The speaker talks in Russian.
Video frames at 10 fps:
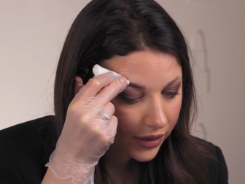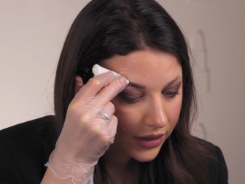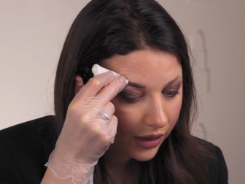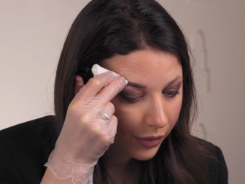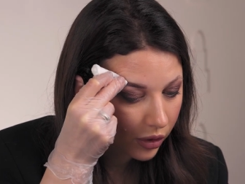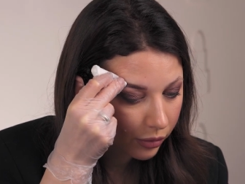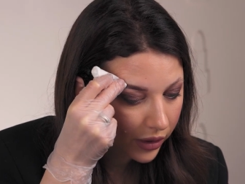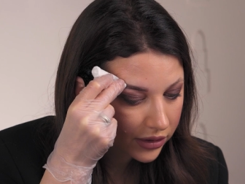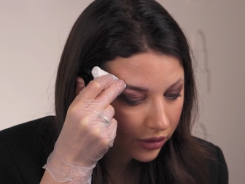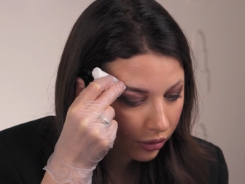Запах у
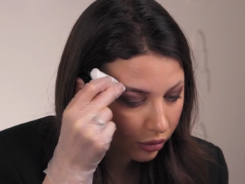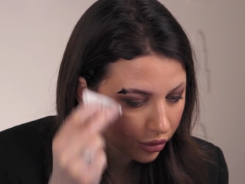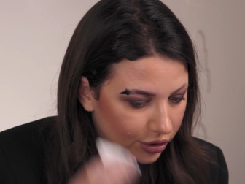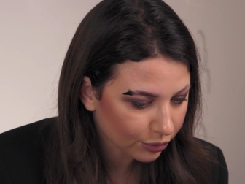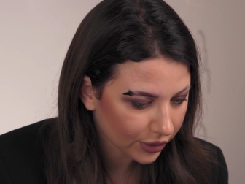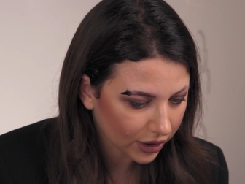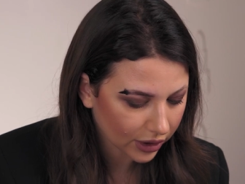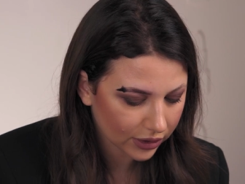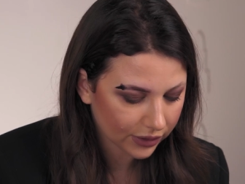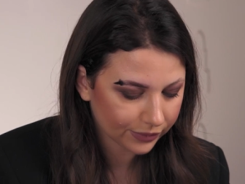маски очень
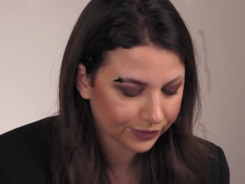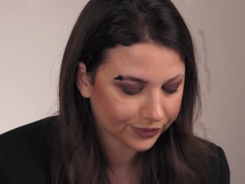приятный.